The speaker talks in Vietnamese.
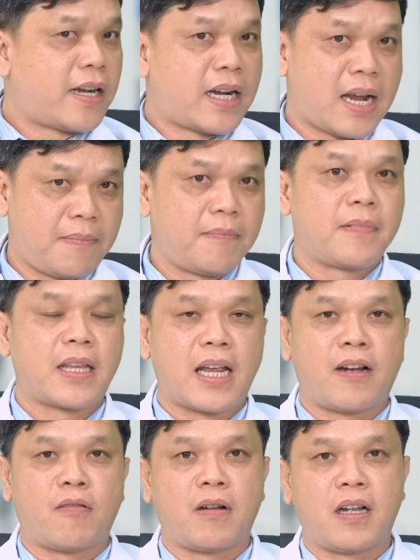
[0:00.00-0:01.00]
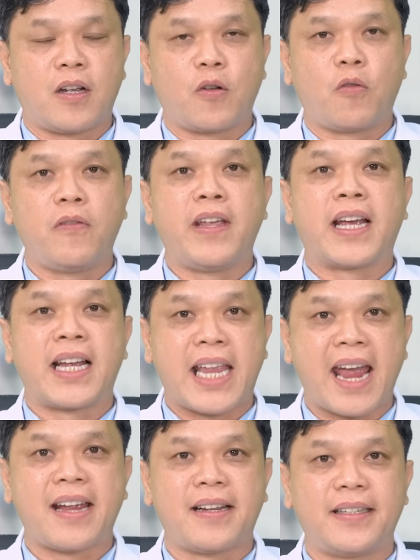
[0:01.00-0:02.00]
Thanh Ráp, chào quý vị khán
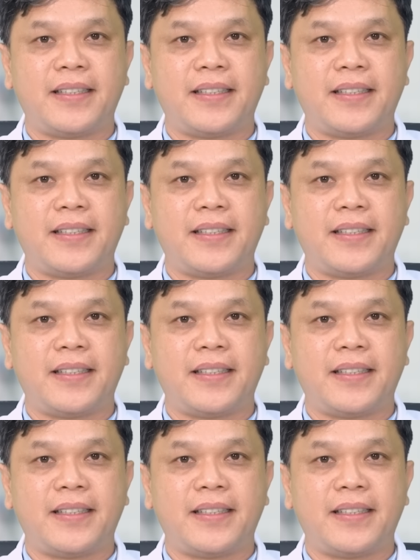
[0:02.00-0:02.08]
giả.